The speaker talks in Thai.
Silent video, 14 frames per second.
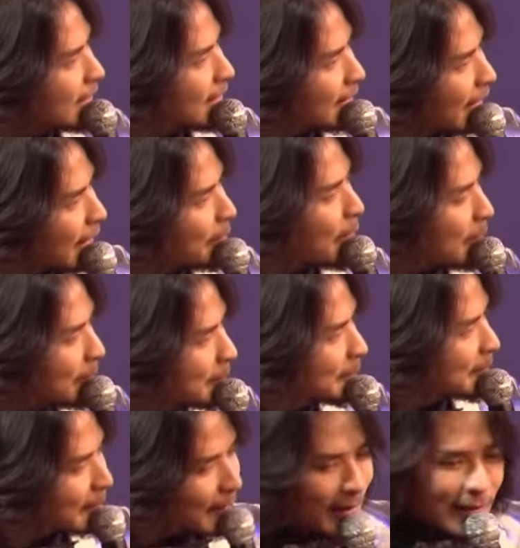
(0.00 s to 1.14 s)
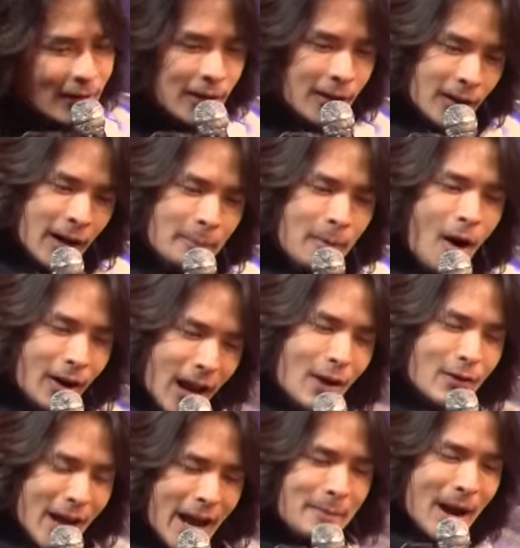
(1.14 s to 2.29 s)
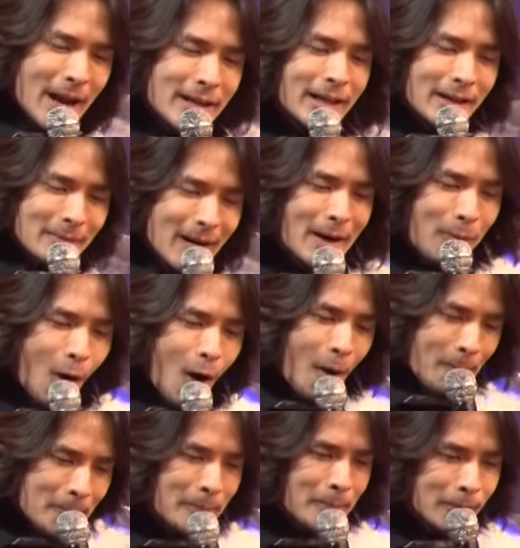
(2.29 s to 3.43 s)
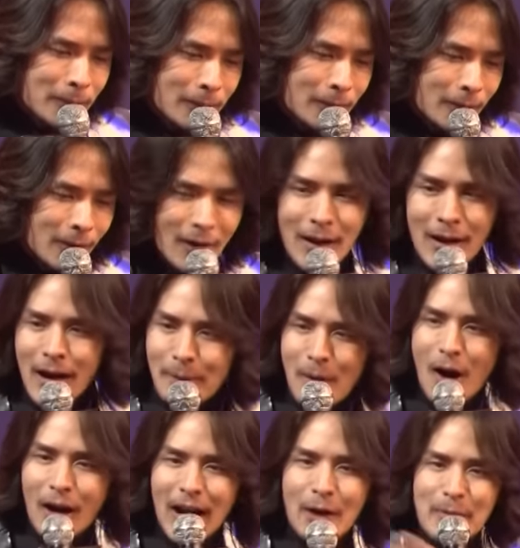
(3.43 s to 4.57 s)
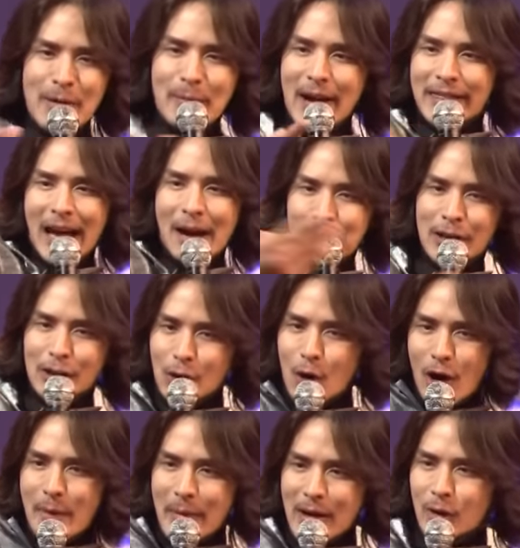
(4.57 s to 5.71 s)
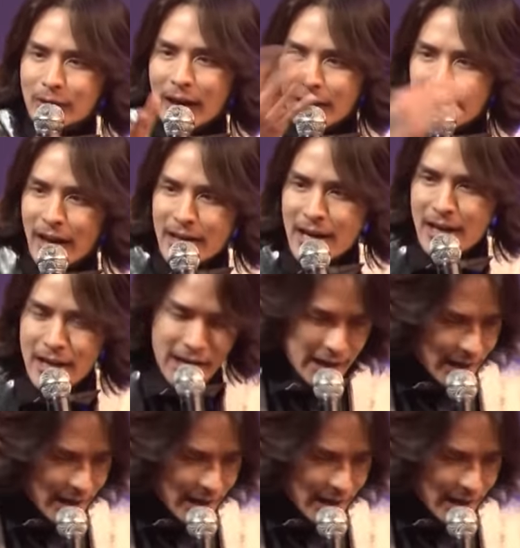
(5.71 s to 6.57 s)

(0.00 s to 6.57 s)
กบาดแท็กเลยเนี่ยทั้งๆที่ละคร 8 เรื่องหนังอีก 2 เรื่องรายการประจำเขาอีกคิว จะยังไงนั่นน่ะสิ